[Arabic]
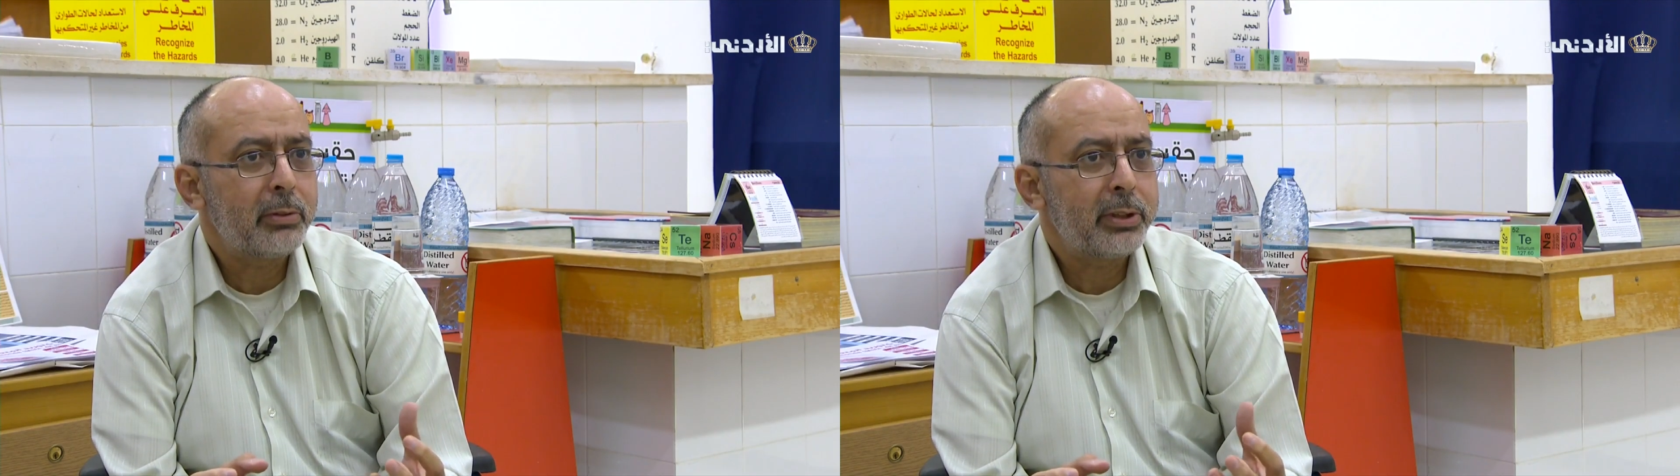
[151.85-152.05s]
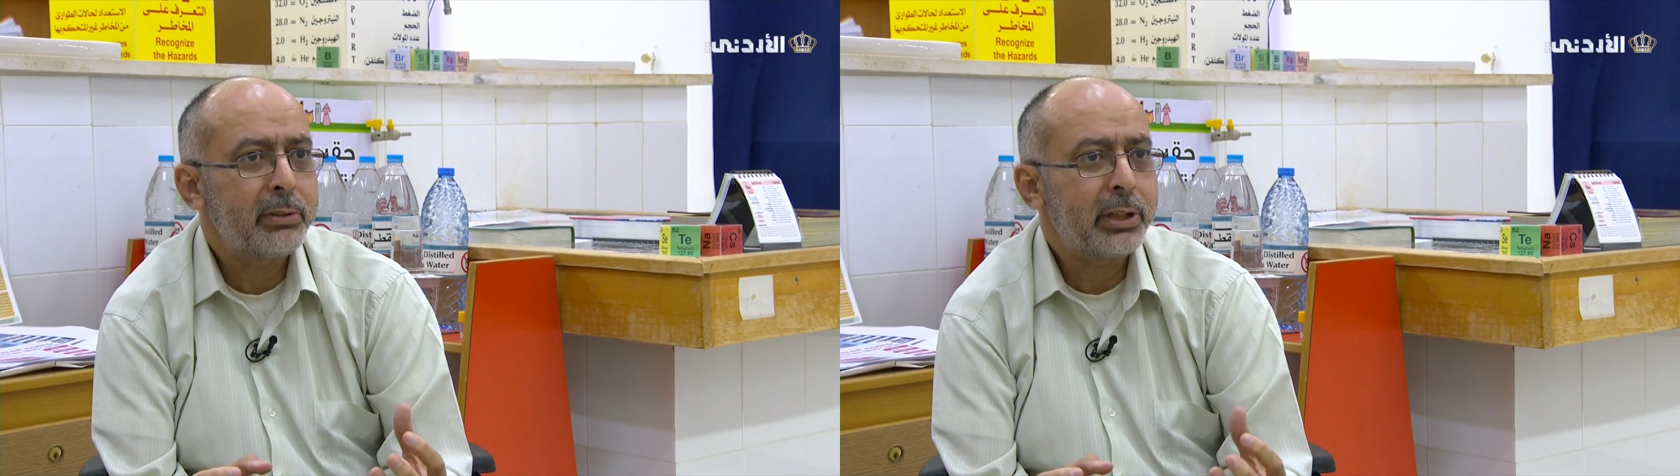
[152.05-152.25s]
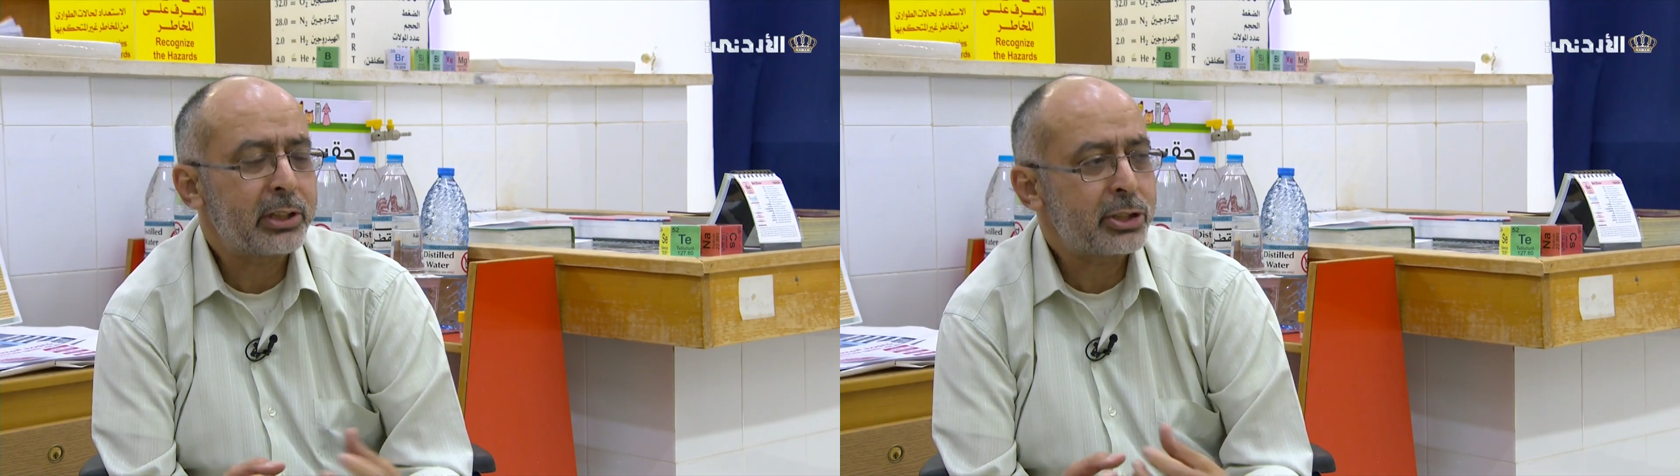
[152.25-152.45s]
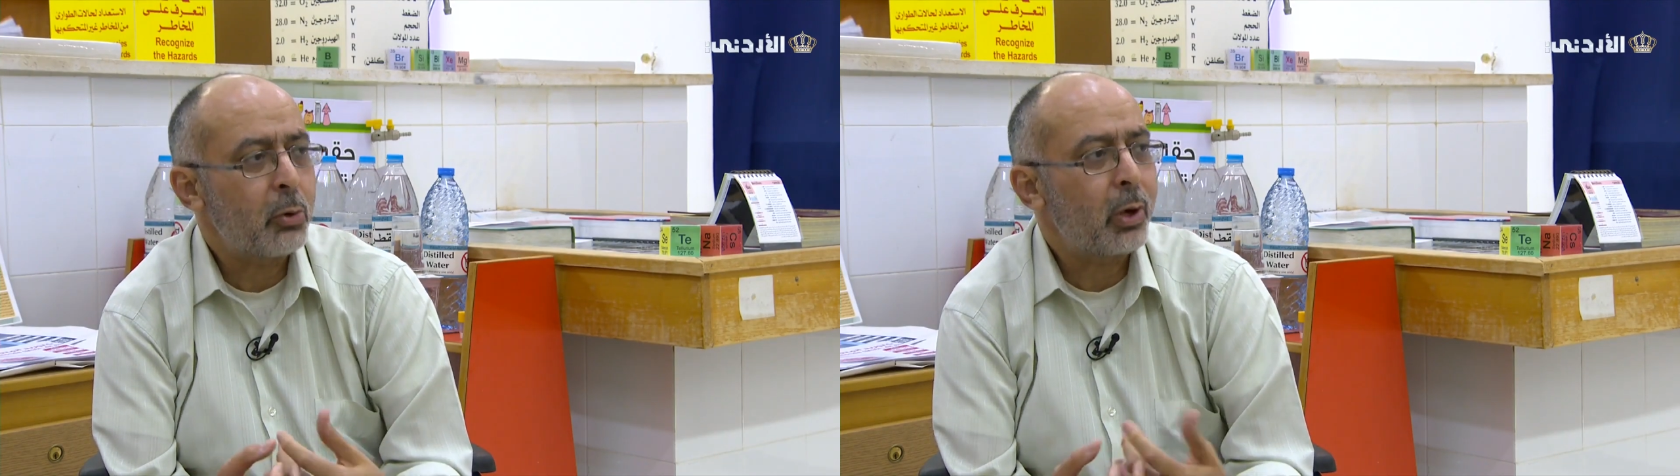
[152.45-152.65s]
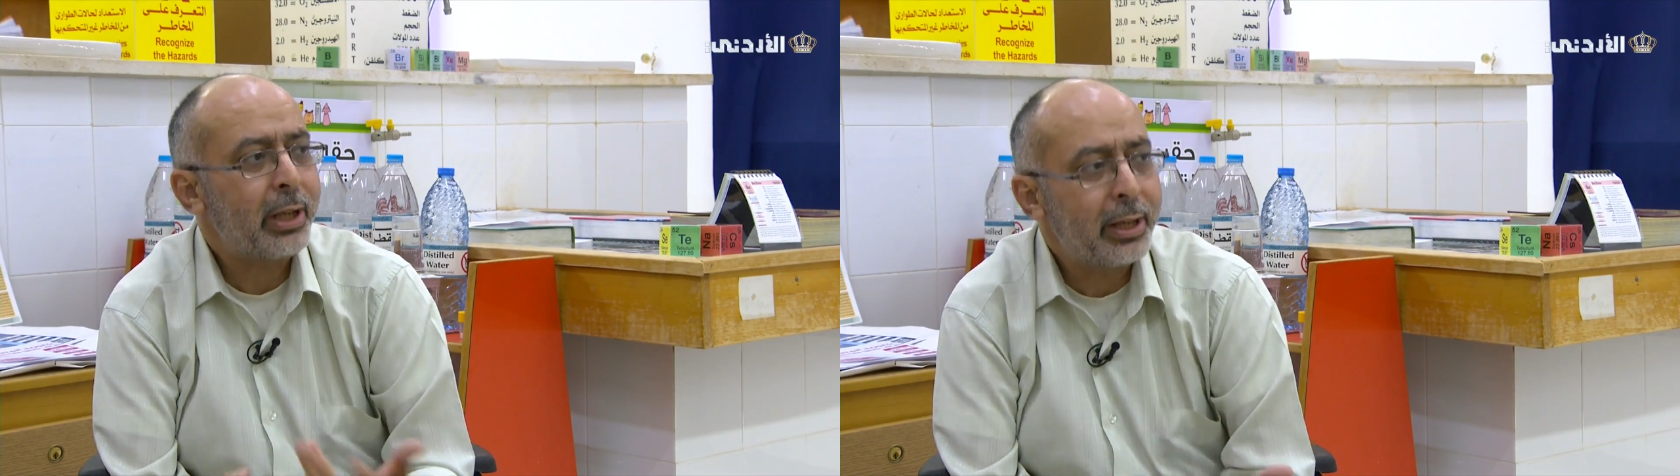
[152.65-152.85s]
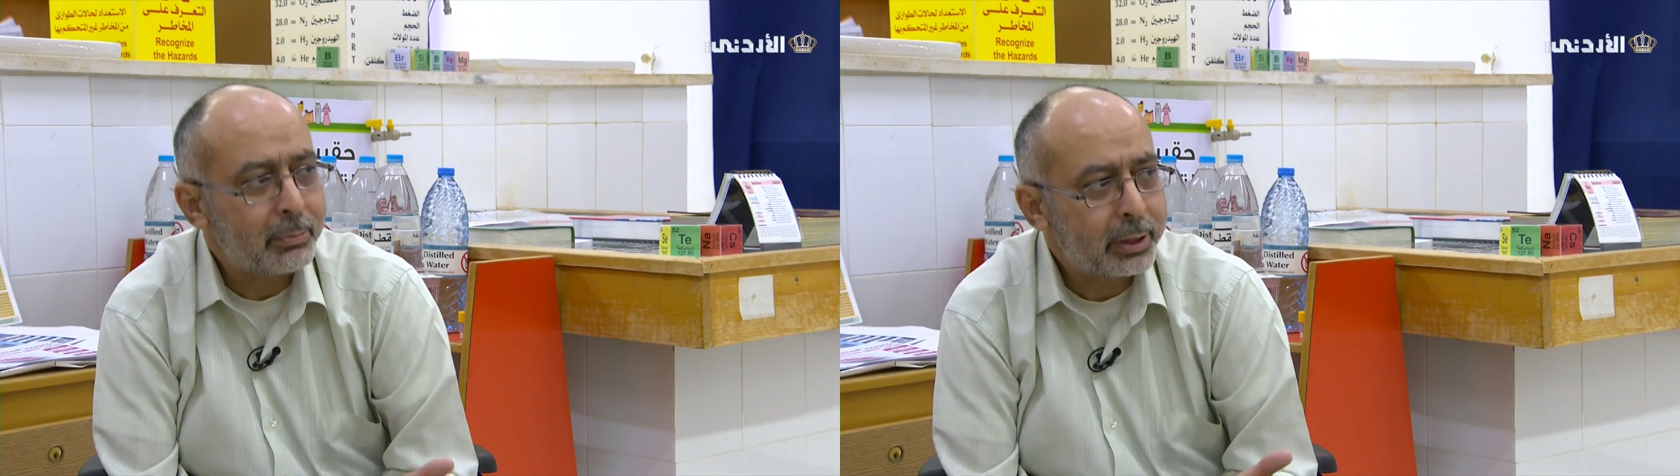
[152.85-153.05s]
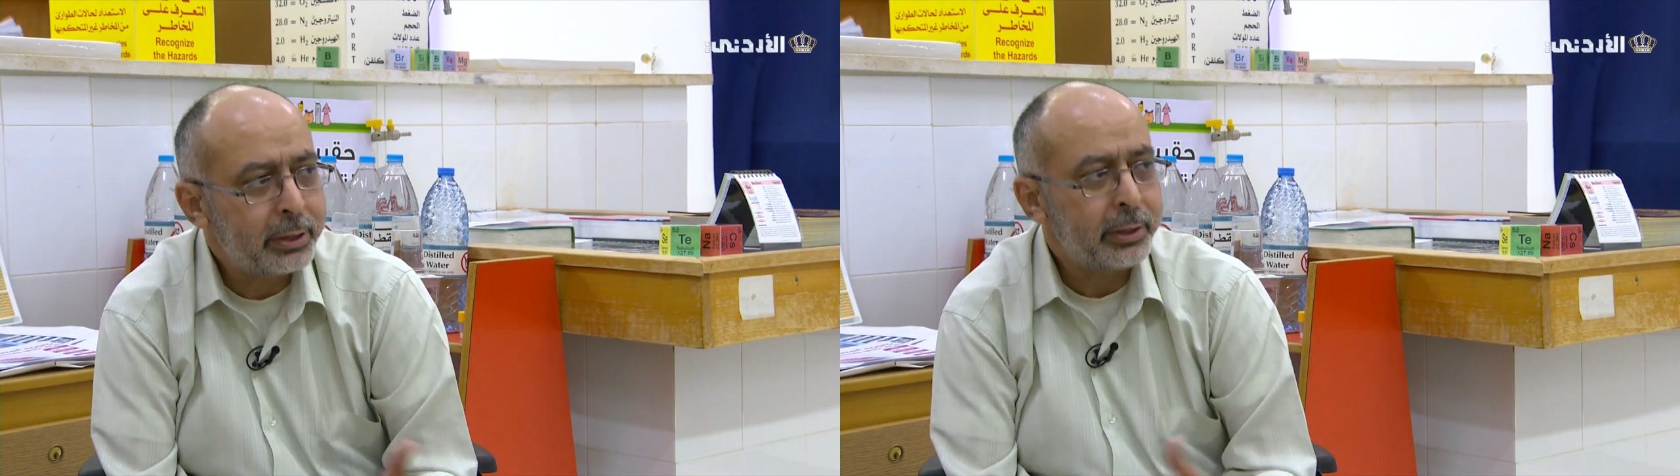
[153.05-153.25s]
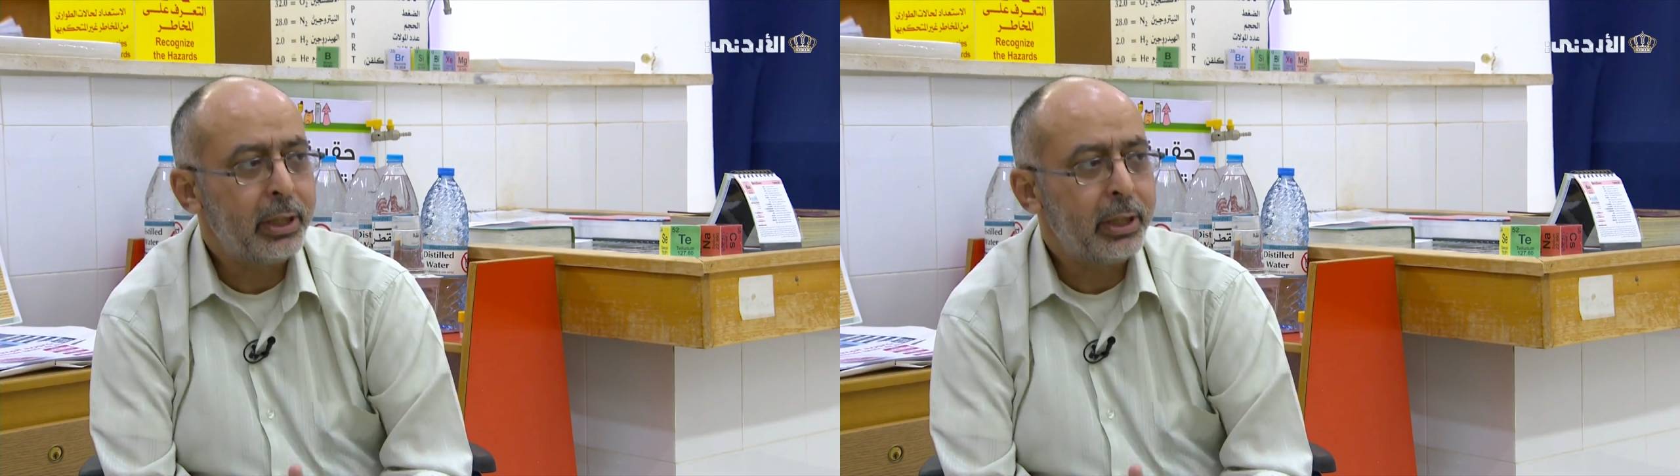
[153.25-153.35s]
يتشوق لهذه الماده